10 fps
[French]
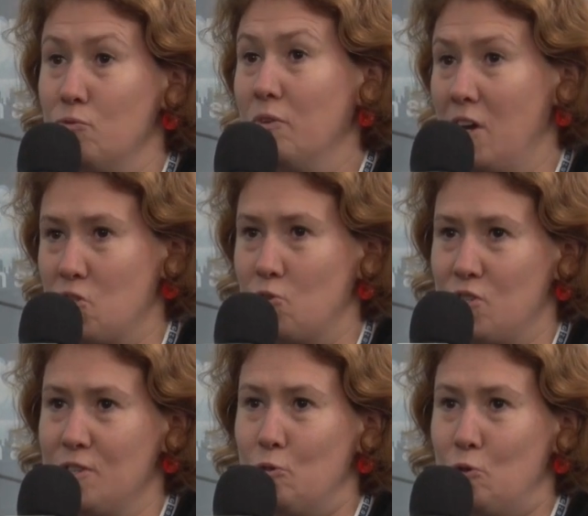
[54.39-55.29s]
où on a
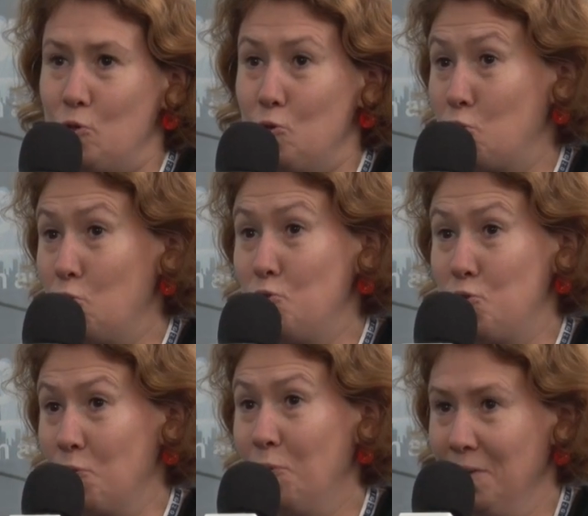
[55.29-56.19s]
changé de,
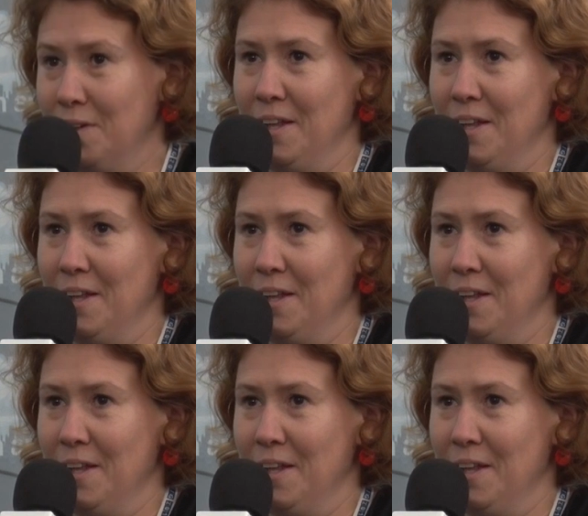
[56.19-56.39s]
solution.